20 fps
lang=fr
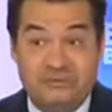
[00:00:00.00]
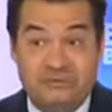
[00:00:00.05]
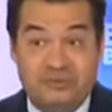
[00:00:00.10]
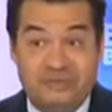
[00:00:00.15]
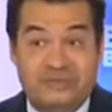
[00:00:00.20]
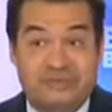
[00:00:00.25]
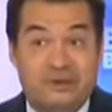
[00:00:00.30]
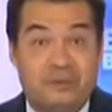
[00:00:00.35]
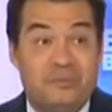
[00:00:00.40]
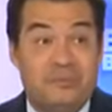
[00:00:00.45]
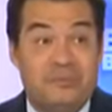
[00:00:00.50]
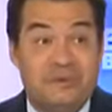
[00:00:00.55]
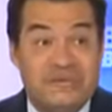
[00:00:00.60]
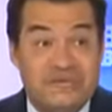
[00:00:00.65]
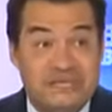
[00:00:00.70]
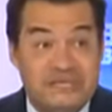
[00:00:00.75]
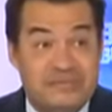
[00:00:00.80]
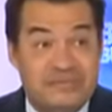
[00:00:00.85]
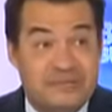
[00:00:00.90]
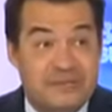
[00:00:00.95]
vous êtes en
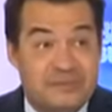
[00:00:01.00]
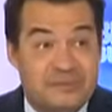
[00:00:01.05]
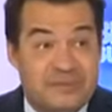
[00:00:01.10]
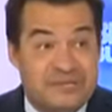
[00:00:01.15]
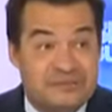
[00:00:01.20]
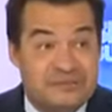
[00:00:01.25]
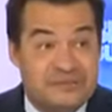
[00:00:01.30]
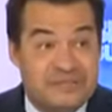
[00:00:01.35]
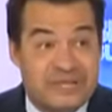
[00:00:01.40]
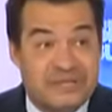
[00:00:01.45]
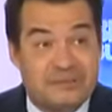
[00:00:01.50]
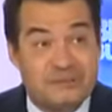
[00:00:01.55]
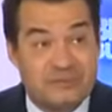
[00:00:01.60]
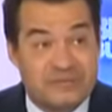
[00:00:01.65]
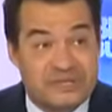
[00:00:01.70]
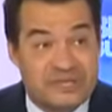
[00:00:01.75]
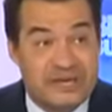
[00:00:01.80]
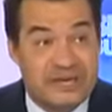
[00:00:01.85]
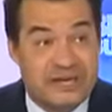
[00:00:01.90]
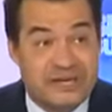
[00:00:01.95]
BIC, bénéfices
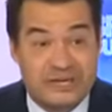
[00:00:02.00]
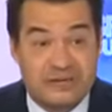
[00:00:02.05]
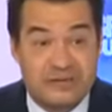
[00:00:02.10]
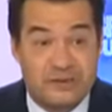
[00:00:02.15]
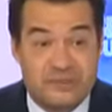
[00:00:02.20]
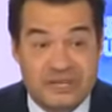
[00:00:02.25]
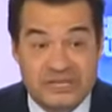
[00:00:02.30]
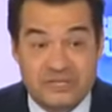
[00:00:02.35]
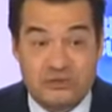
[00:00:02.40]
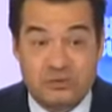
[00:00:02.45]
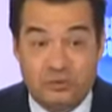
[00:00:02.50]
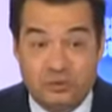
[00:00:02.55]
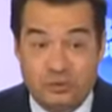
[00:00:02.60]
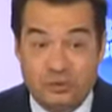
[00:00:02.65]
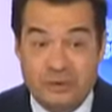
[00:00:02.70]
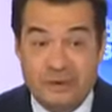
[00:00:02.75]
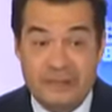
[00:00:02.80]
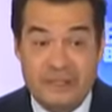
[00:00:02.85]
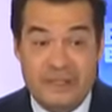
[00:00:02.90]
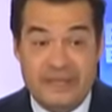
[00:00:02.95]
industriels et
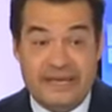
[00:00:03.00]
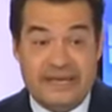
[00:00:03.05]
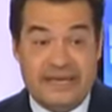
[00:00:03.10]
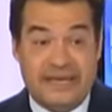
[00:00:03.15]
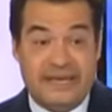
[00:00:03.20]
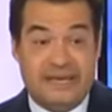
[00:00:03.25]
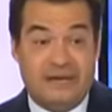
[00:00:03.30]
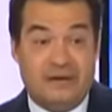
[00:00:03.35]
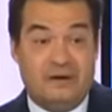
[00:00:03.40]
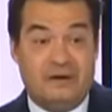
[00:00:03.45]
commerciaux, et